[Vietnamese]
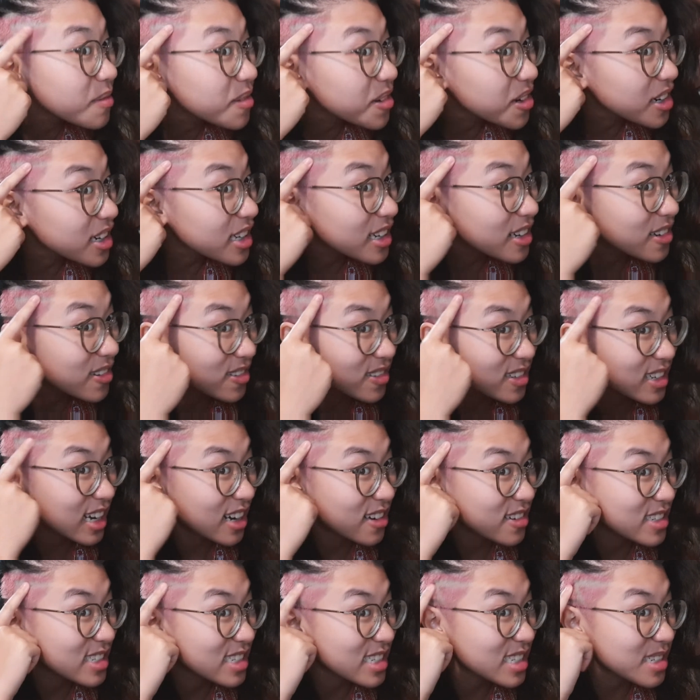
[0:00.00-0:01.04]
Mình kiểu
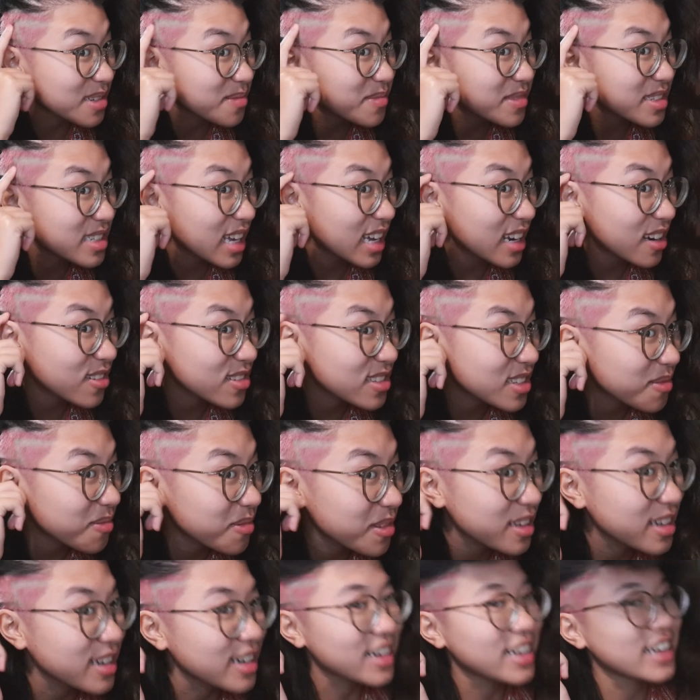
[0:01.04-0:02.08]
cạo hình sấm sét or
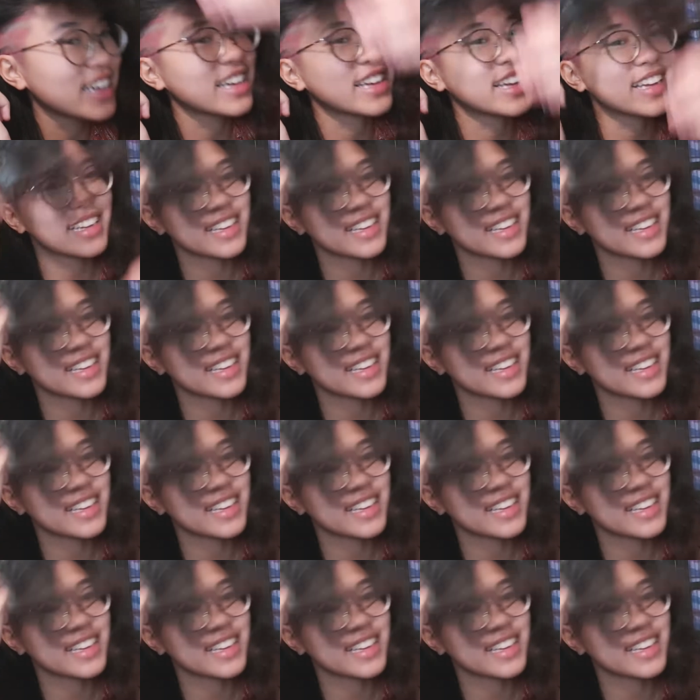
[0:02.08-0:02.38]
something ở đây